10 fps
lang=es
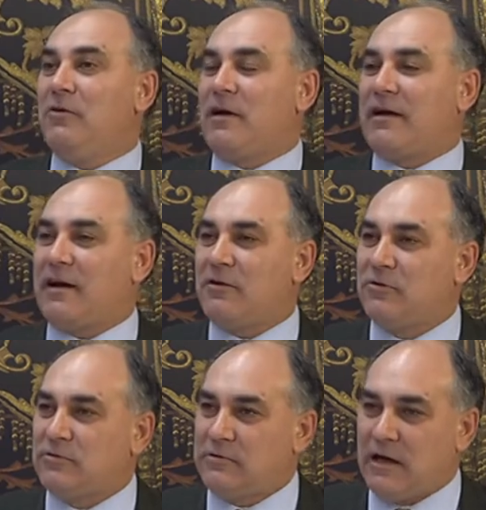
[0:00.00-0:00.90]
Juan
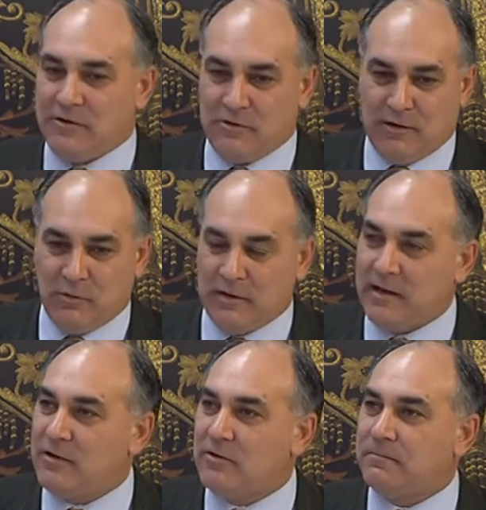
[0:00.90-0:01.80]
Carlos, año de
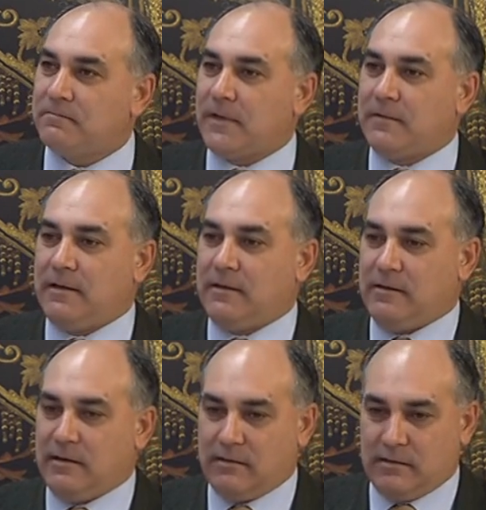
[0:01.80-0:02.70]
jubileo,
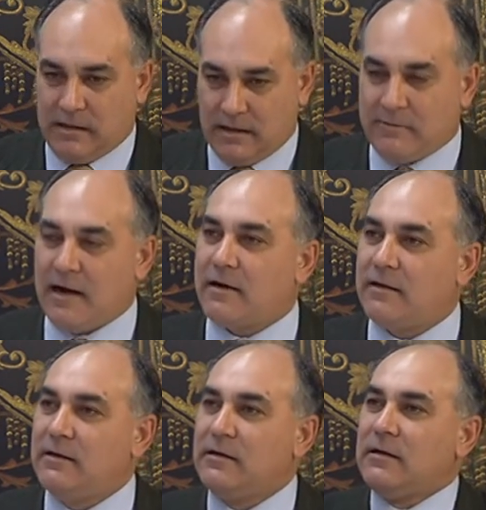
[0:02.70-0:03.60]
de
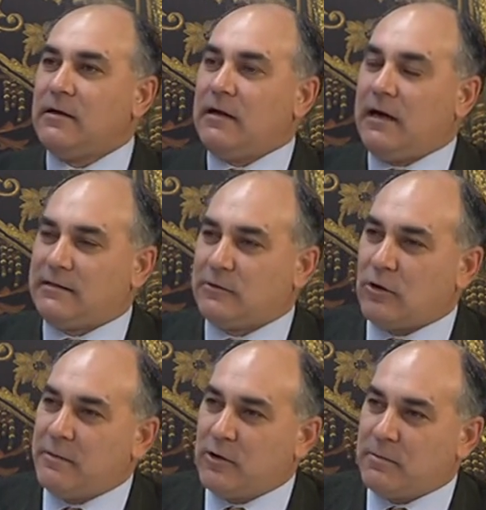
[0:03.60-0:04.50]
celebrar a
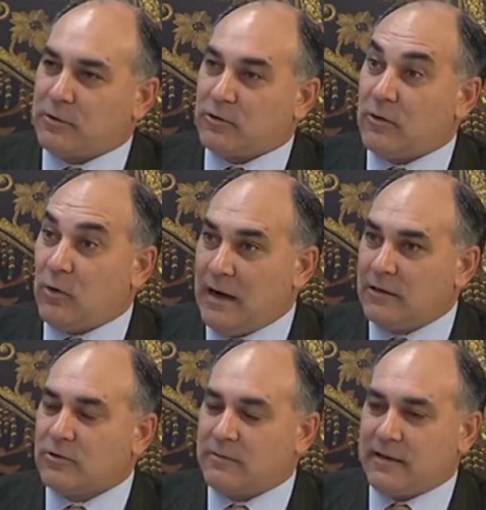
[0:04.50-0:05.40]
Santo Domingo por todo lo
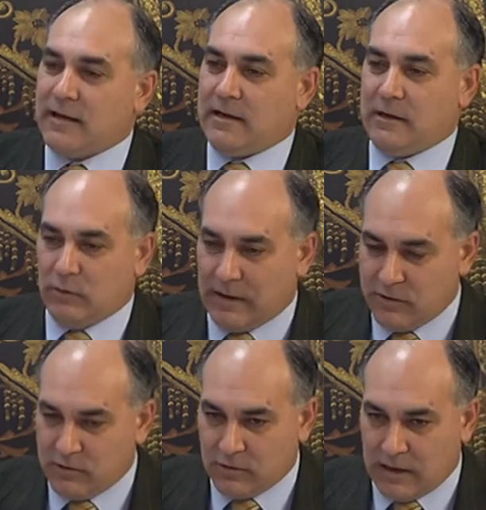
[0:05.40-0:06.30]
alto, ¿verdad? En un
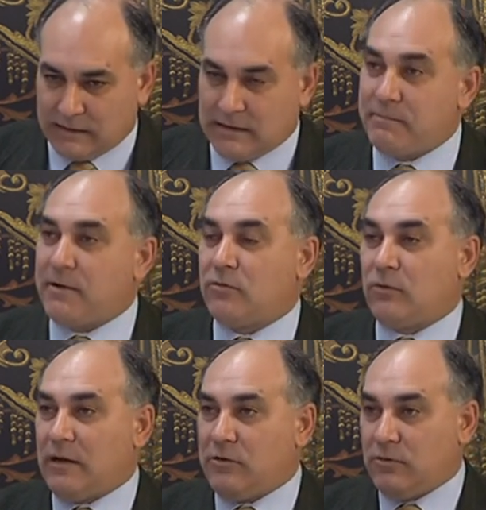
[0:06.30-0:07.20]
año atípico, en
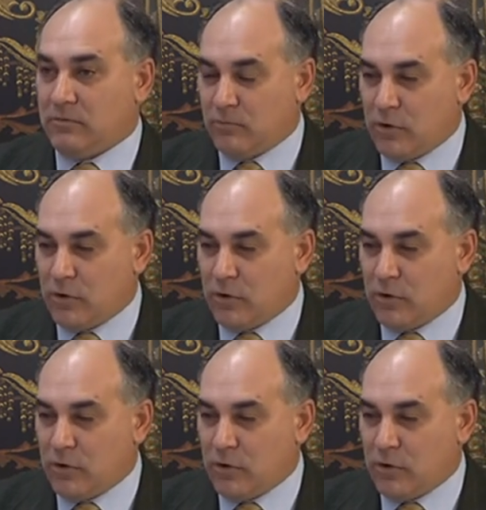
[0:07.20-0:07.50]
un año muy